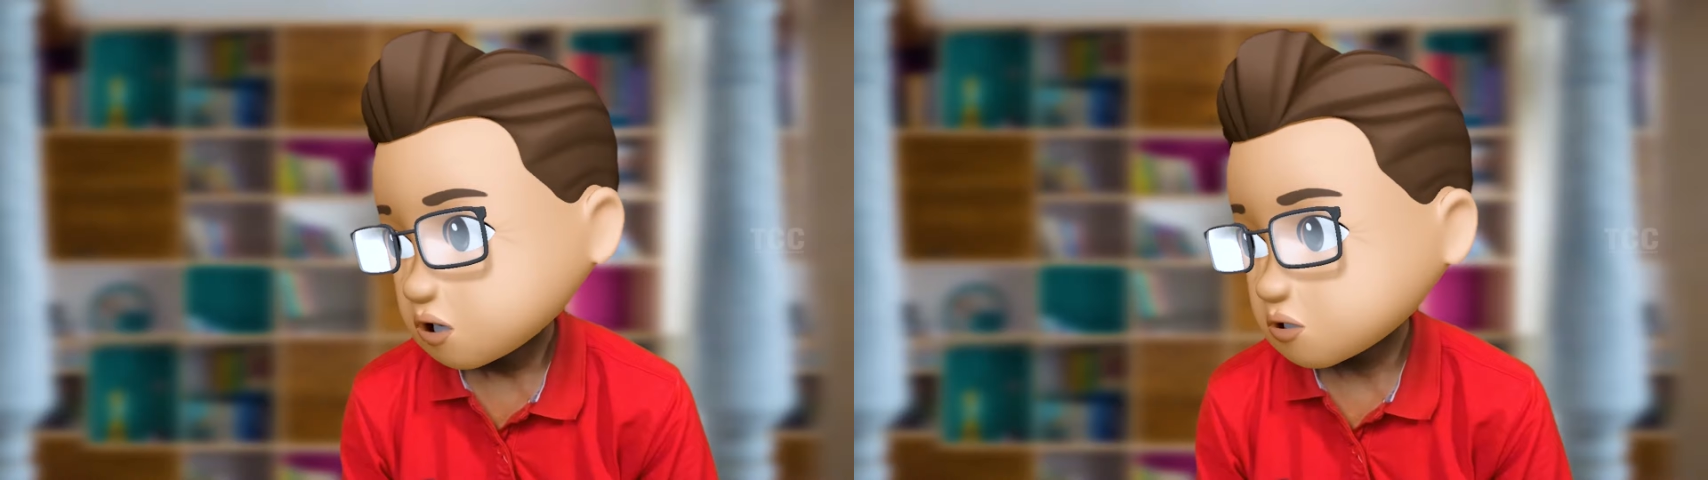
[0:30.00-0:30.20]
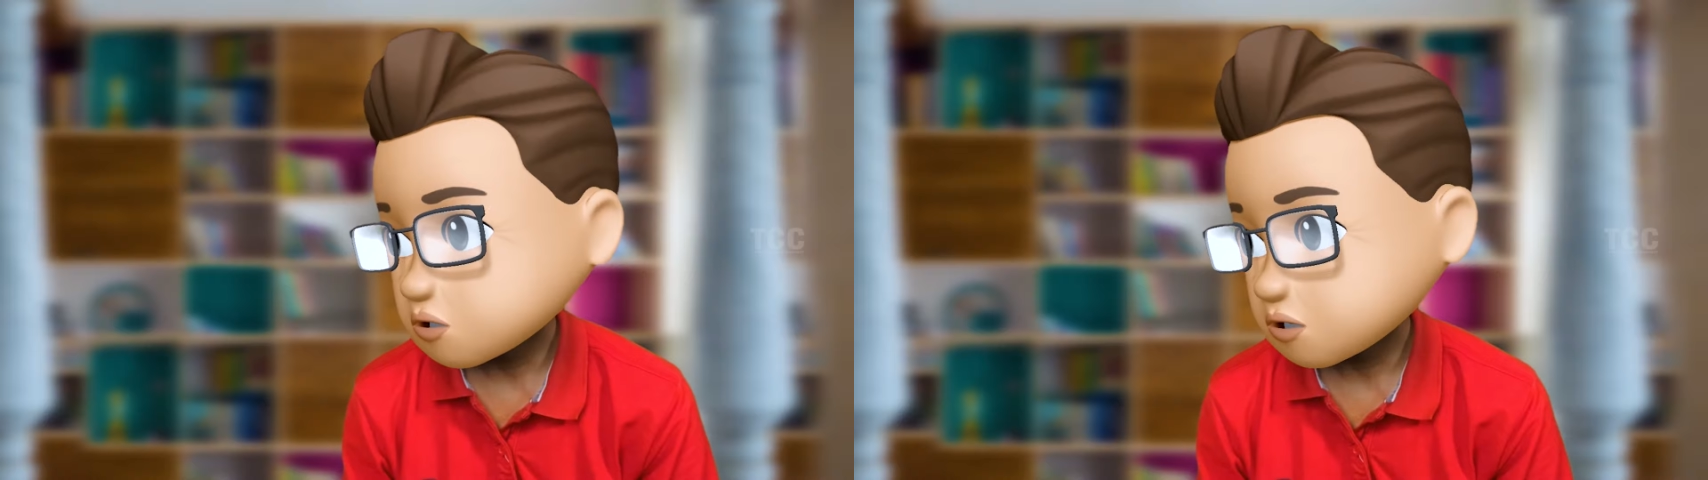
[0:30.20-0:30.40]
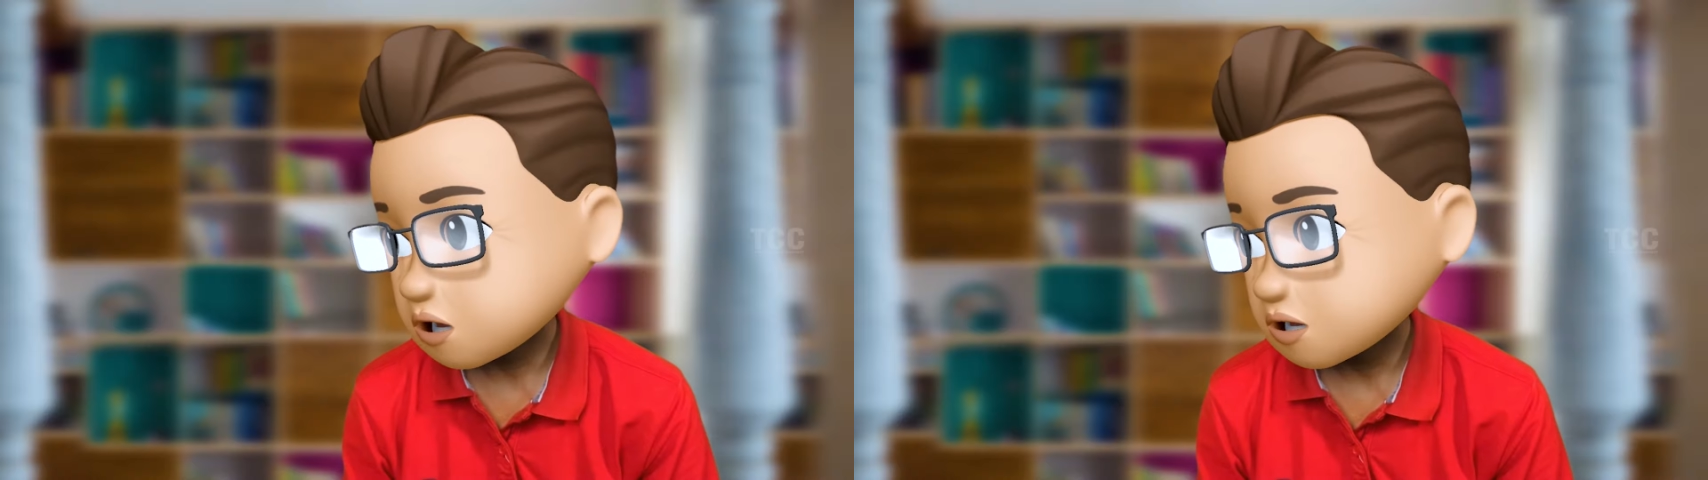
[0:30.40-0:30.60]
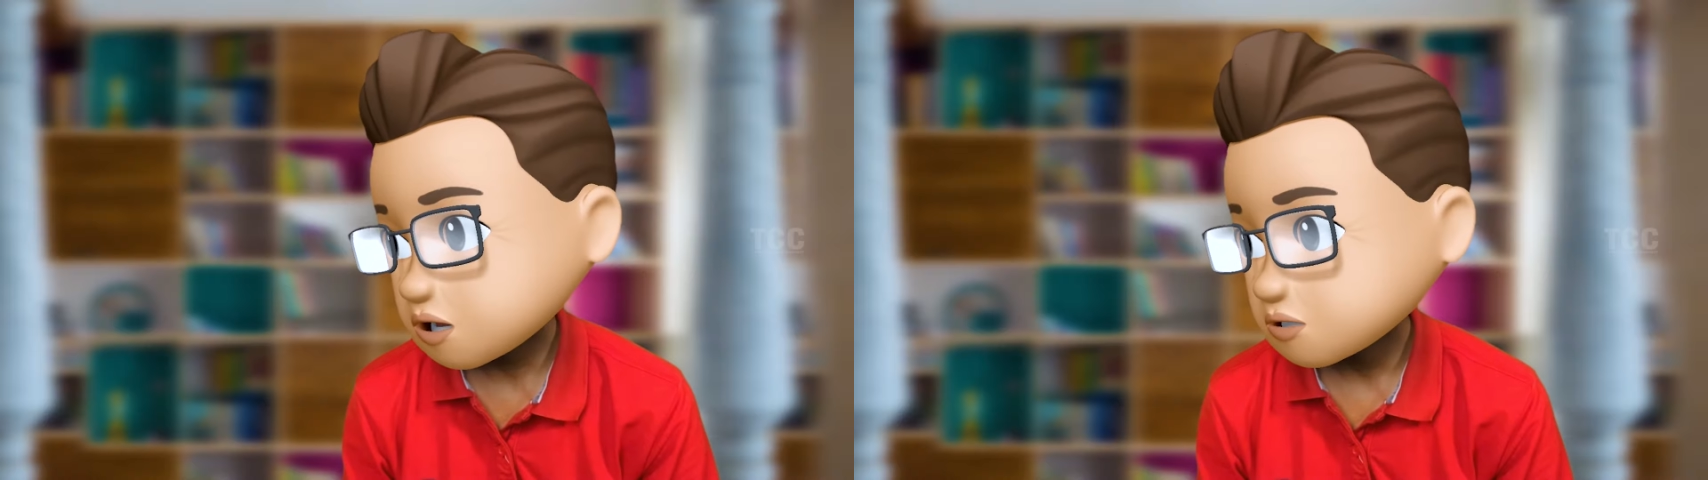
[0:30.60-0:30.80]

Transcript: అది కూడా తెలియదురా